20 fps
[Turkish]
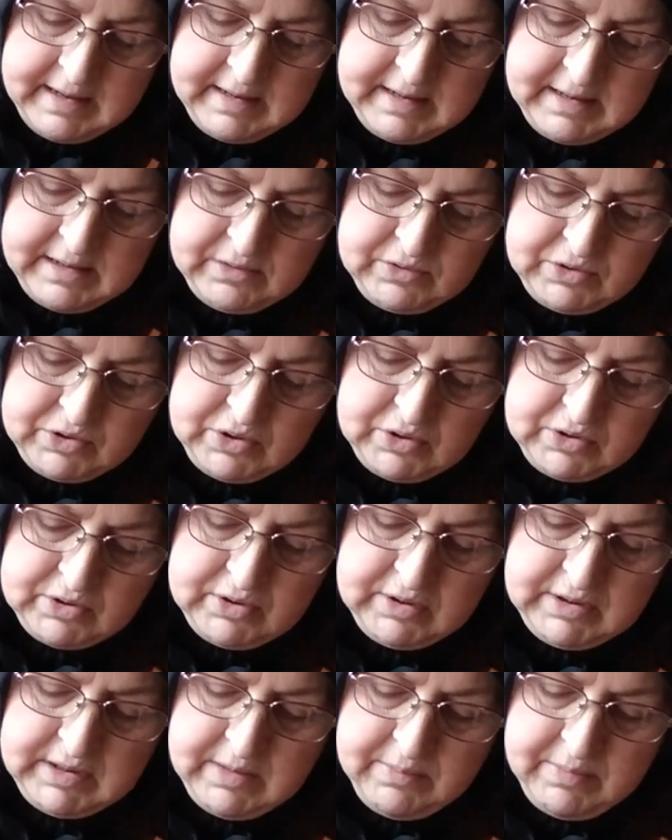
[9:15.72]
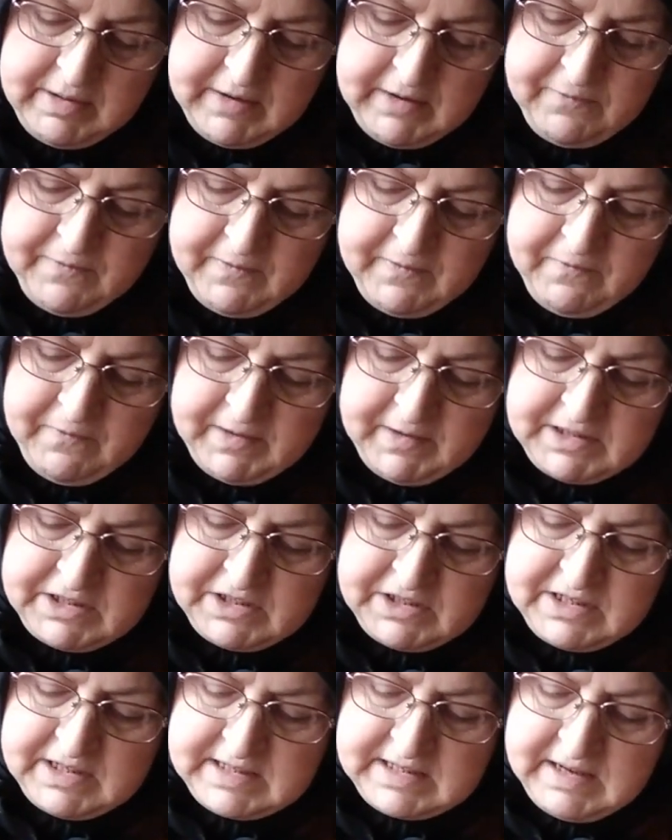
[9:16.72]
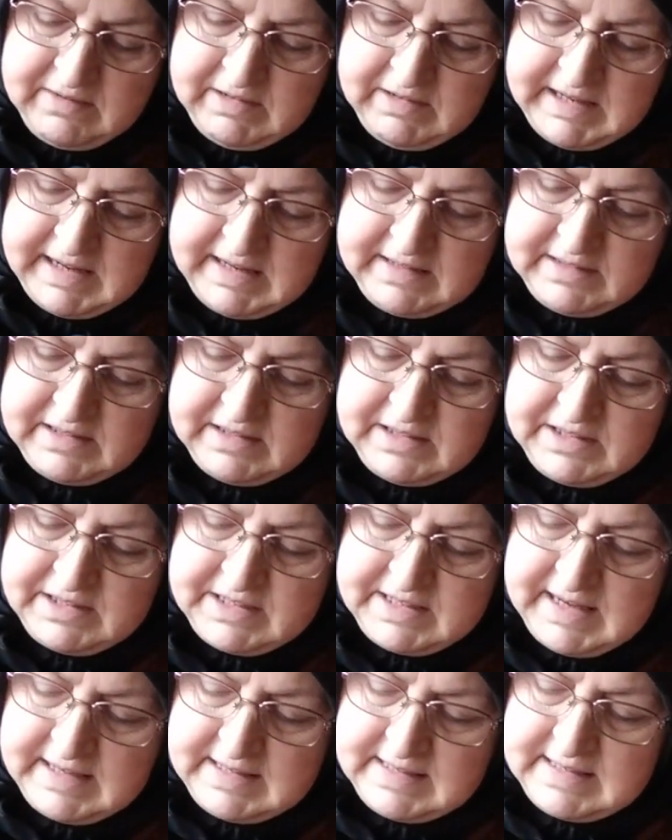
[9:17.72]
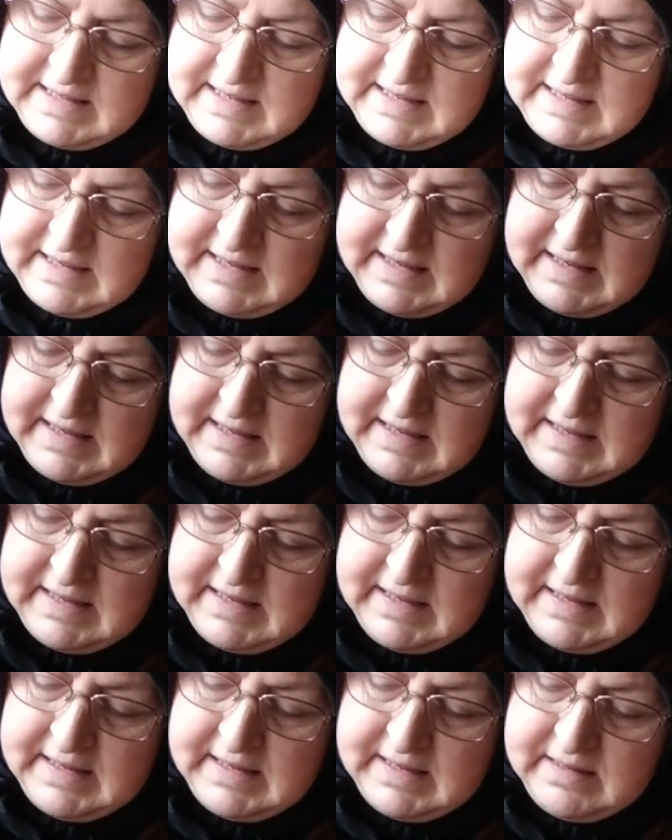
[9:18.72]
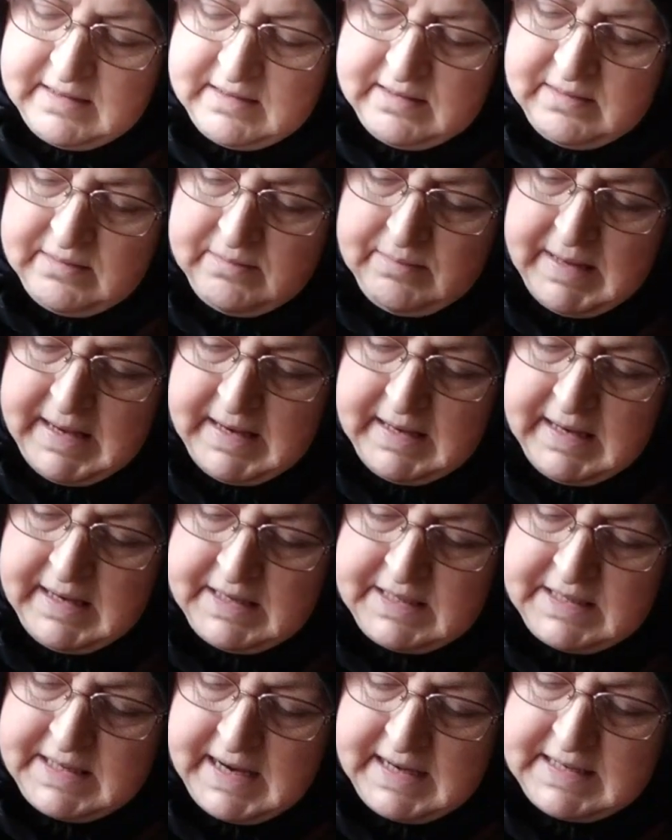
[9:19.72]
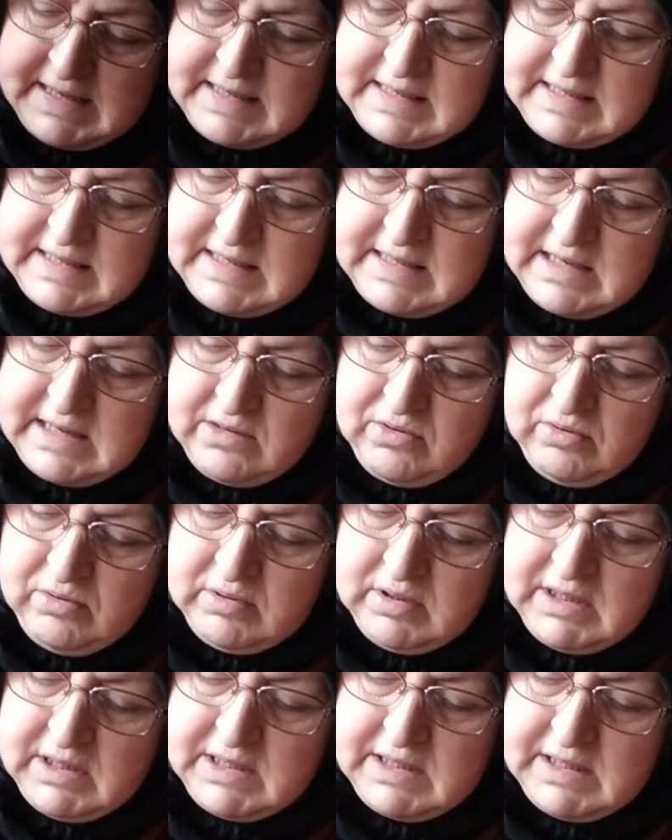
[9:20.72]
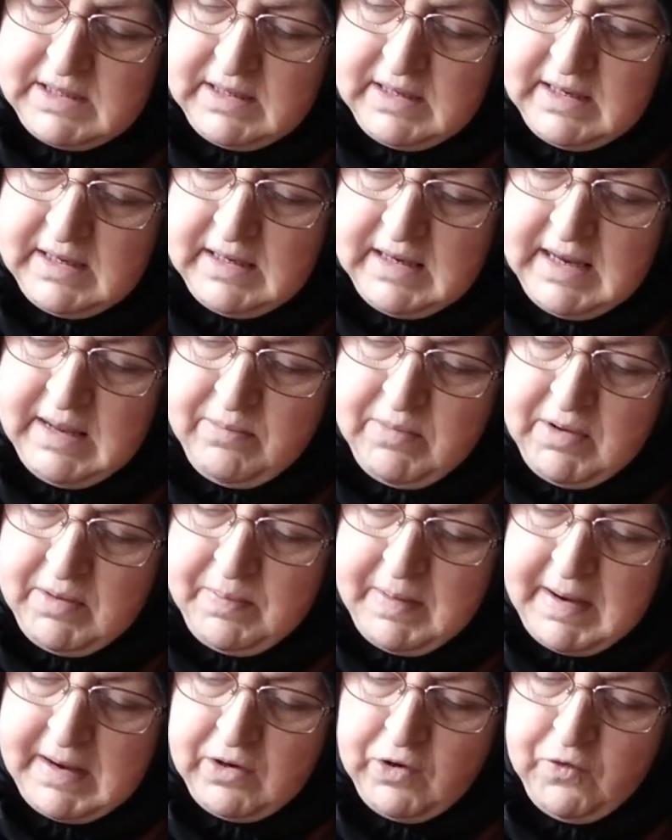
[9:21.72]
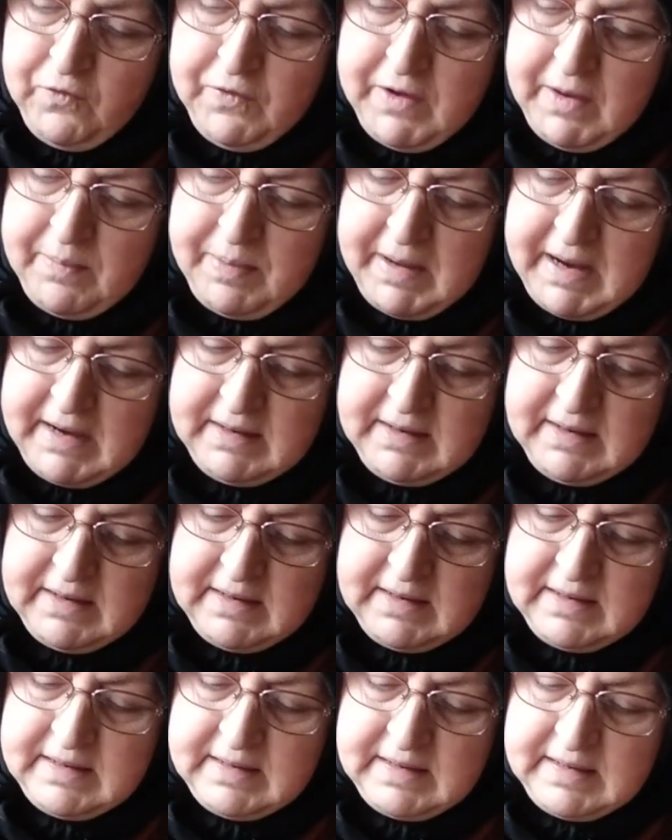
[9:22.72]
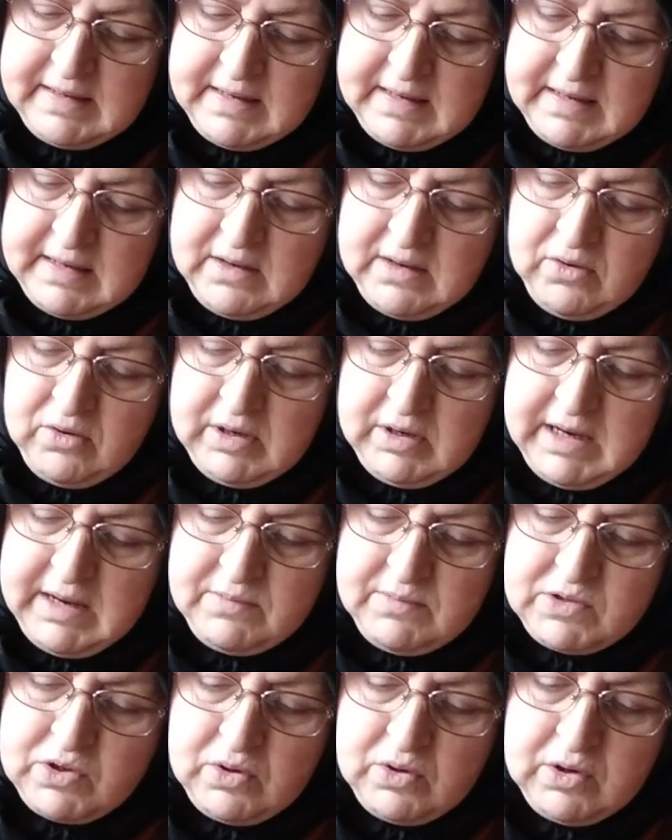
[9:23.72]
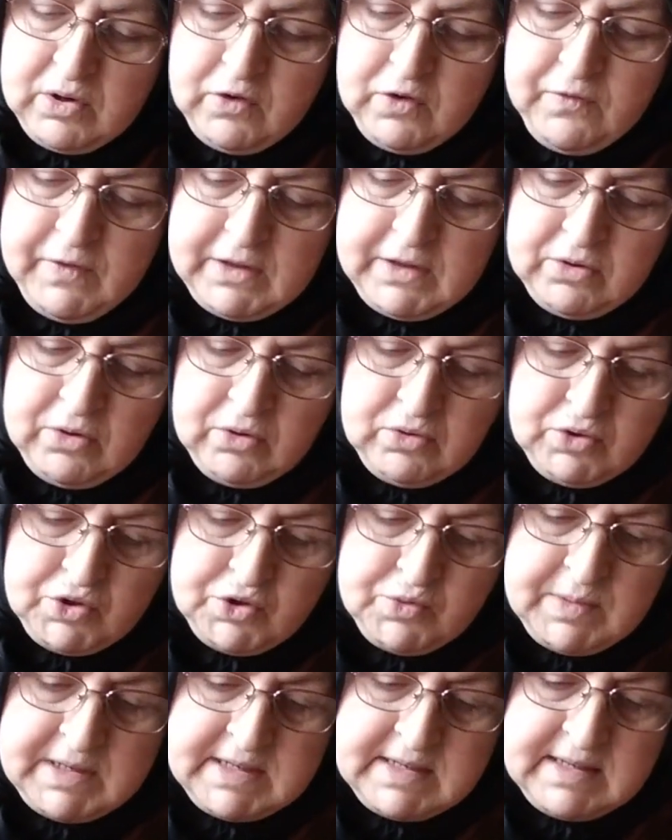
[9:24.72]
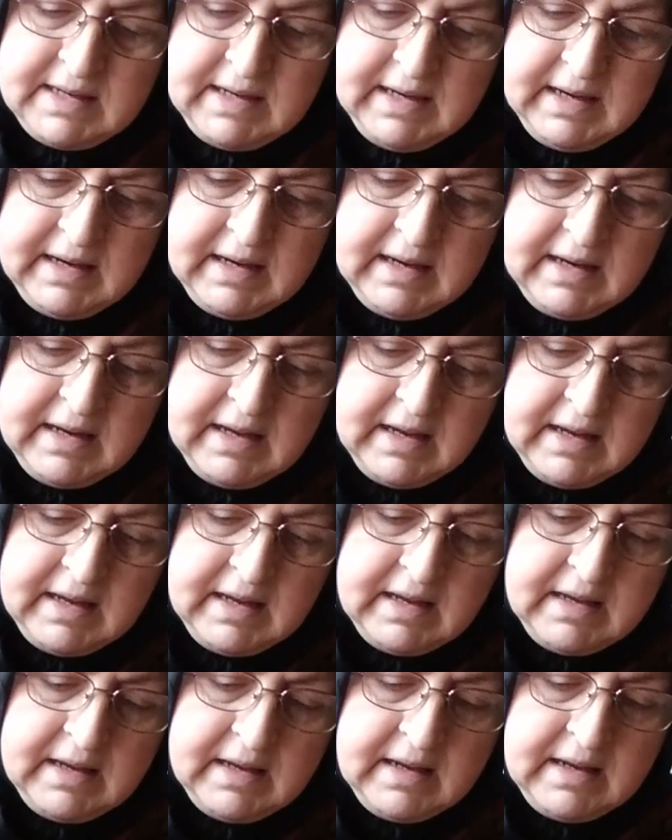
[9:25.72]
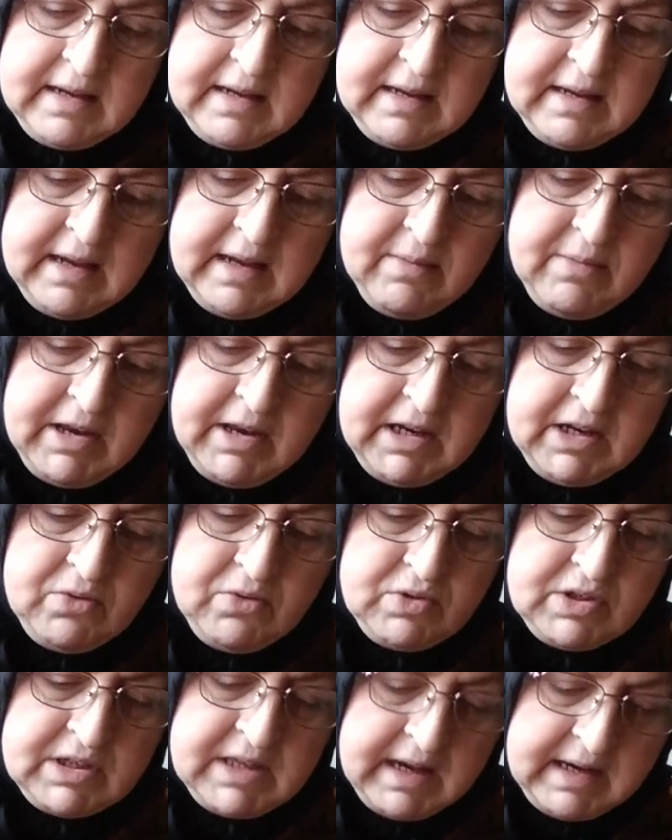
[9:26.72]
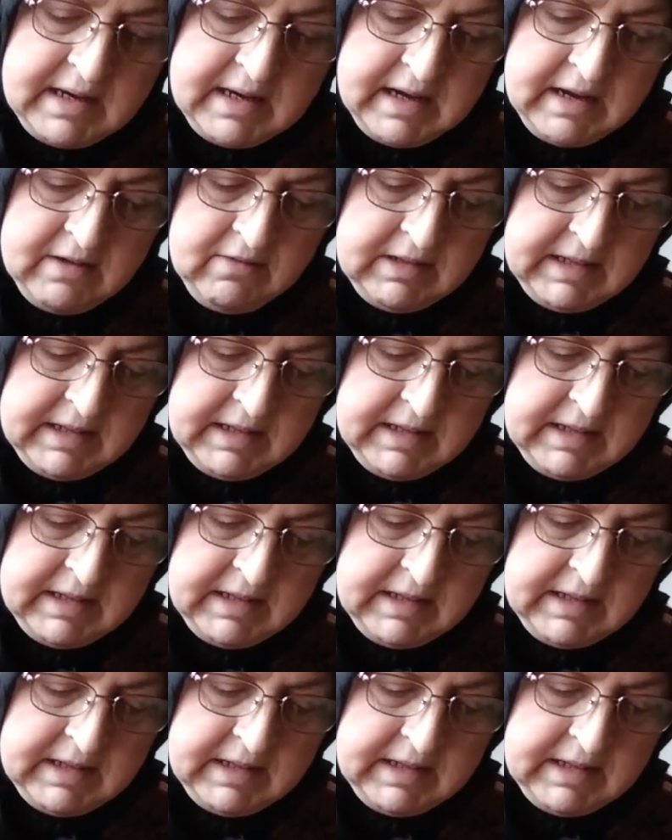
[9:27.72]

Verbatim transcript: 3-4 ee, günde bir hafif açacağız, havalandıracağız. Ee, belki içerisi sıcak olduğu için nem yapar, küf yapar. O nem sonra küfe dönüşmesin. Ee, hemen 2-3 dakika